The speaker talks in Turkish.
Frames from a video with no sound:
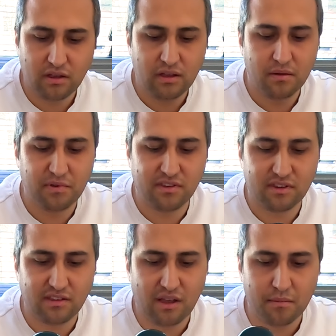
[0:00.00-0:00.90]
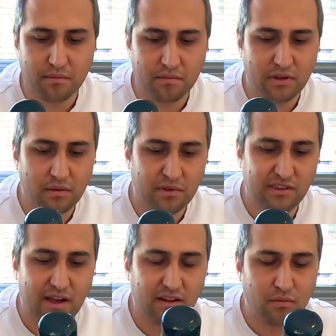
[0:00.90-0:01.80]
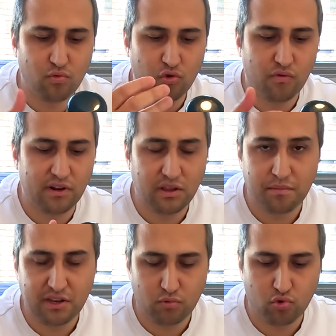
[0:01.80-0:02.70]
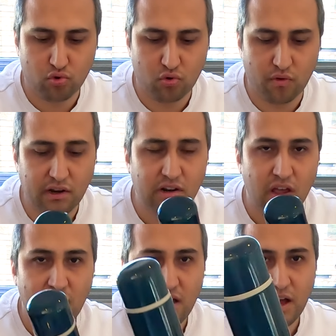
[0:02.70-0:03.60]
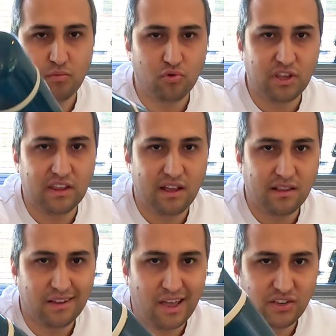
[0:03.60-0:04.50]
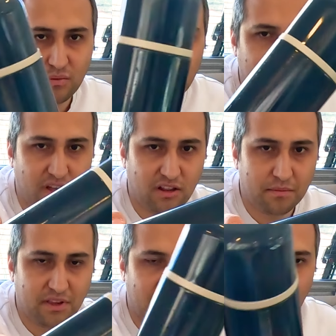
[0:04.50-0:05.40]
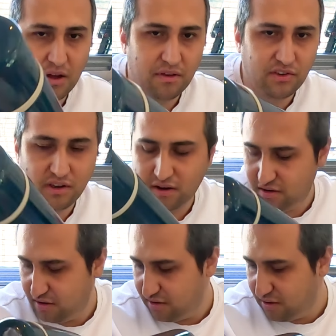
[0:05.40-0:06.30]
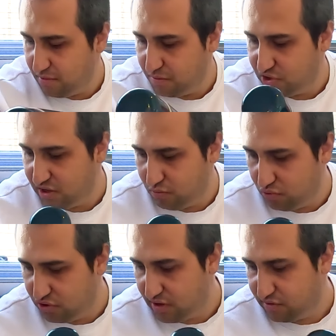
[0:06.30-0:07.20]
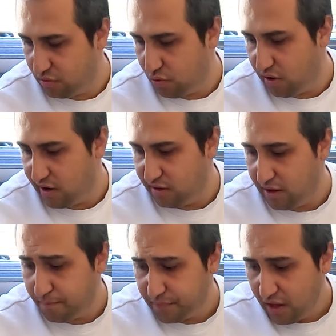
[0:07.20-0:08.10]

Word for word: E, bize zaten e, bir tane de büyük var hani bir buçukluk var. Yani bunu genelde hani eşim için aldım hani kahve içer ya da ne bileyim çayı bunun içerisine koyar diye.